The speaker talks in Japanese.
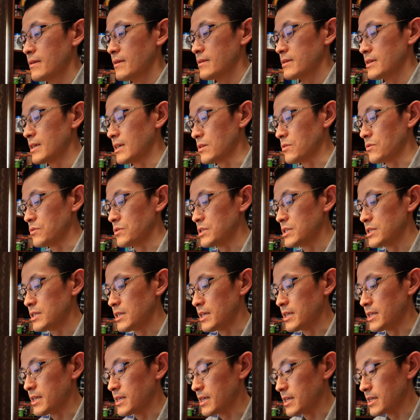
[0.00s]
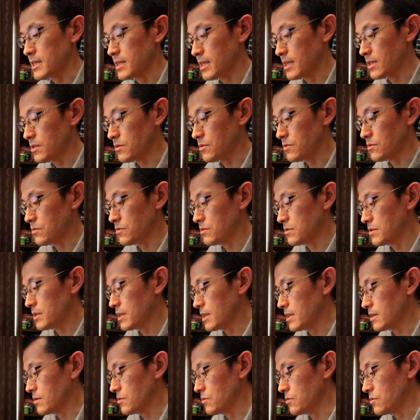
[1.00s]
参考にしていただきたいということ
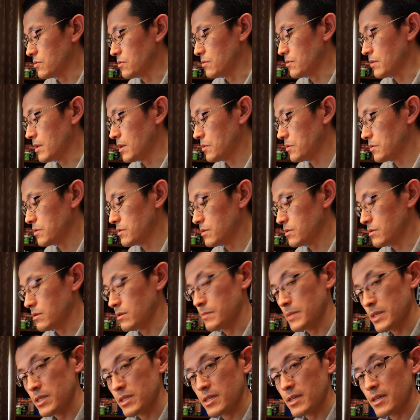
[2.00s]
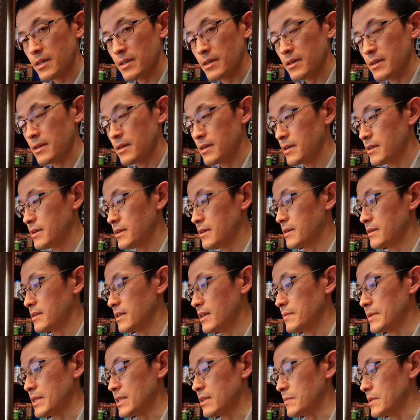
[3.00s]
でこの動画を作りました。
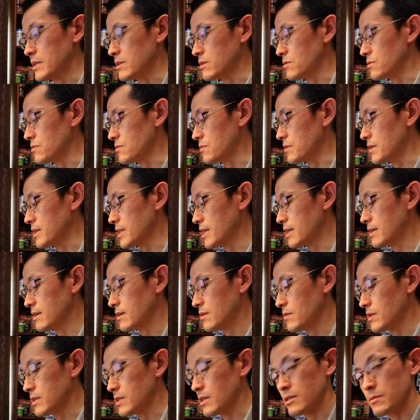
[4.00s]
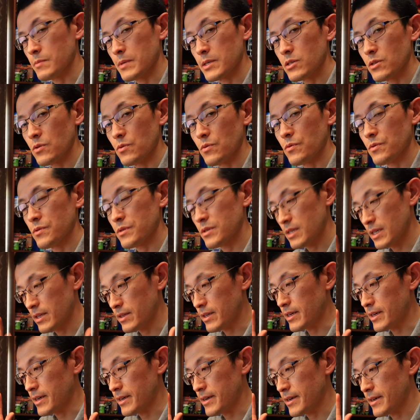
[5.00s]
ではまた別の動画でお会いいたしましょう。さよ
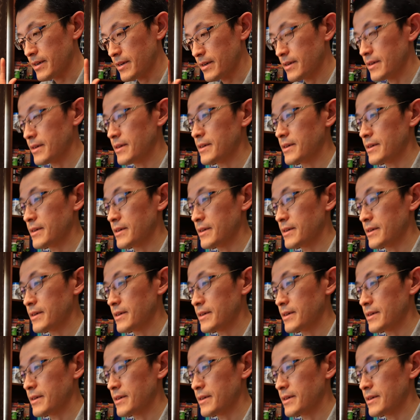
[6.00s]
なら。